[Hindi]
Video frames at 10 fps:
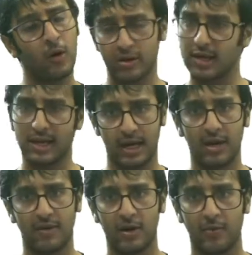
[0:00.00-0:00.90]
ज़्यादा करने
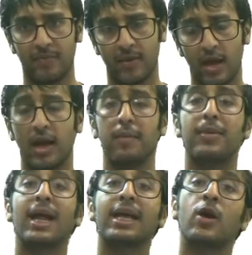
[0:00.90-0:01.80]
वाले हो बेटा
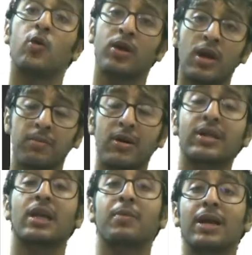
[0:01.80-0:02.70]
ये उन नंबर्स के
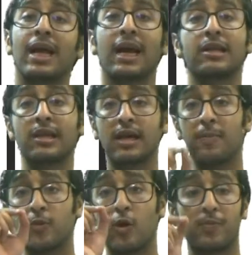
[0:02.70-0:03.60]
लिए भी रहेगा जिनका
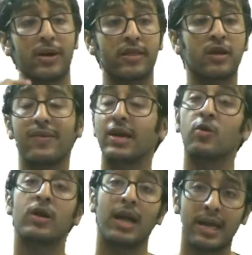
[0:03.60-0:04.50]
प्रॉपर स्क्वेयर रूट
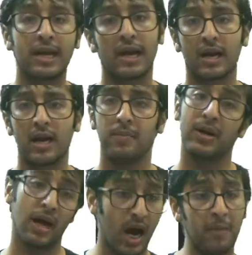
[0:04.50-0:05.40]
नहीं निकल रहा है बट
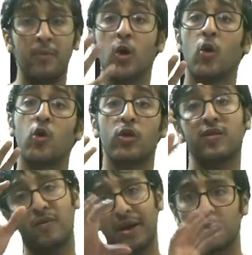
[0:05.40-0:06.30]
हम लोगों को
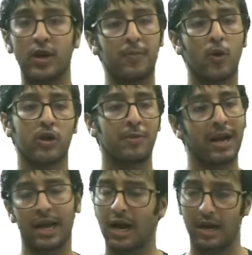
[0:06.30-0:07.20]
स्क्वेयर रूट अप्रोक्सीमेट
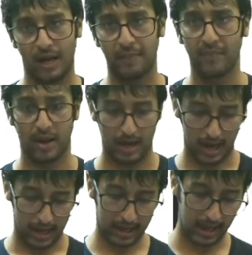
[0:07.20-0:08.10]
निकालना है
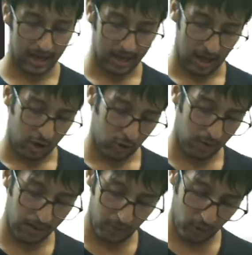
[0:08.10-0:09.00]
ठीक है तो अब हम लोग